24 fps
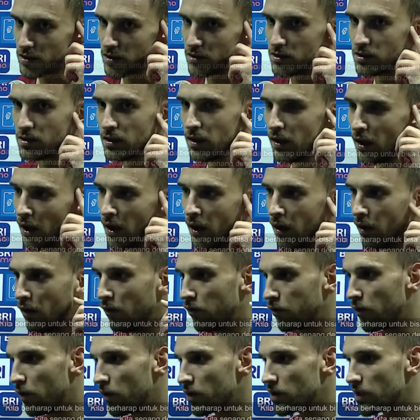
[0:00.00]
kita berharap
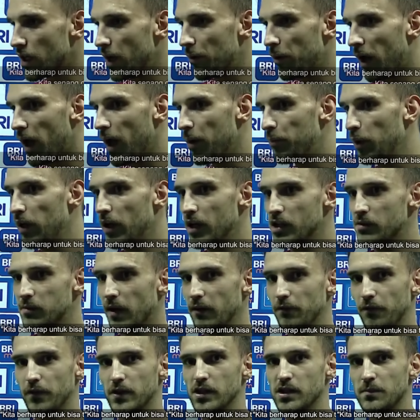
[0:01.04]
untuk bisa terus
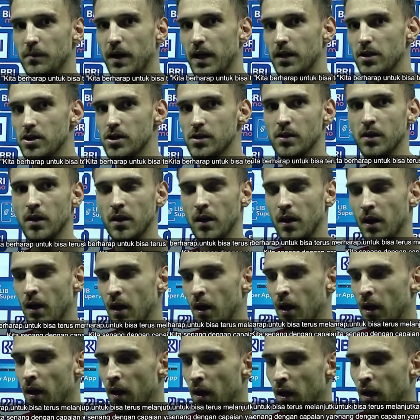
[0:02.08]
melanjutkan performa
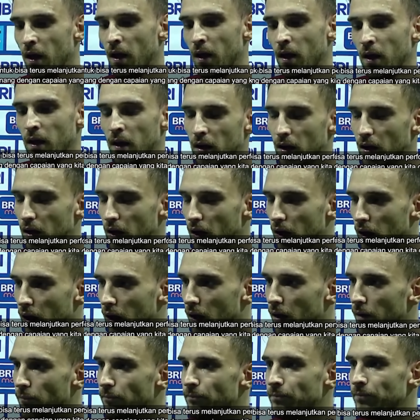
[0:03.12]
bagus ini.
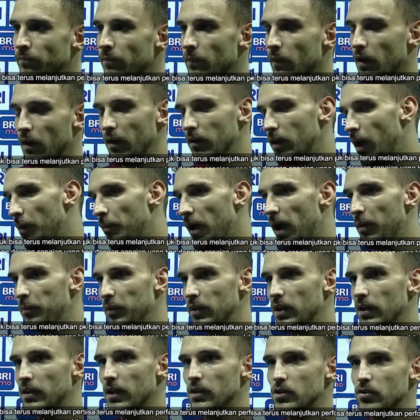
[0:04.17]
Kita
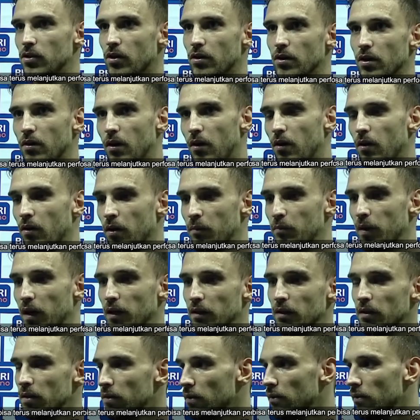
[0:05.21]
senang dengan capaian
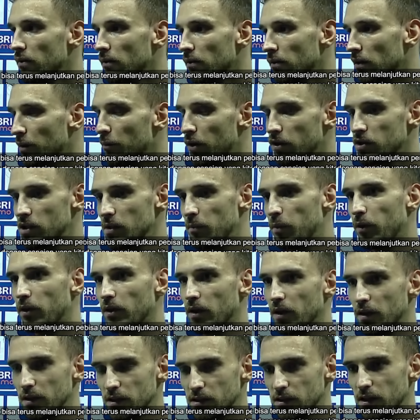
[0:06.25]
yang kita dapat,
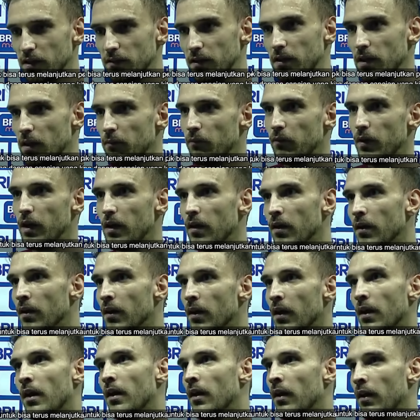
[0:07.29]
saya kira masa
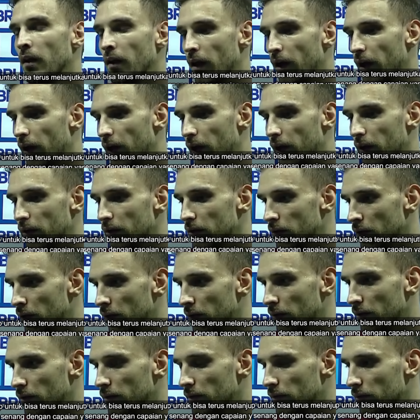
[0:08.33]
persiapan juga kita
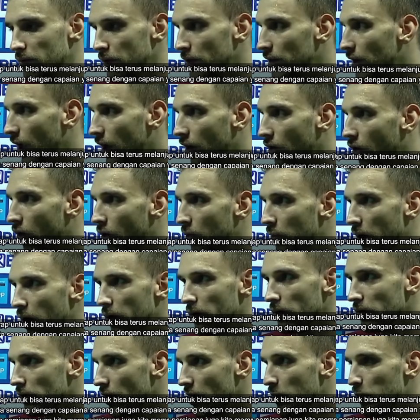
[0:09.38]
mempersiapkan diri
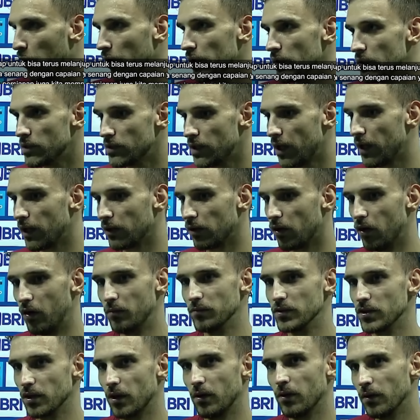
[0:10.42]
dengan baik. Kata
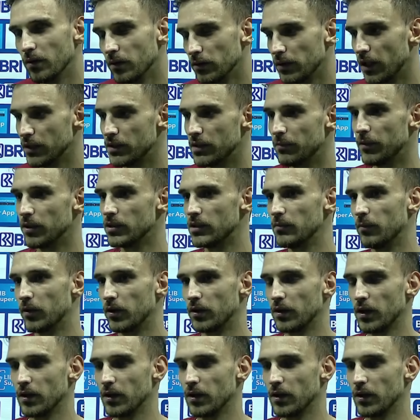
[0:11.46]
Nermin Haljeta,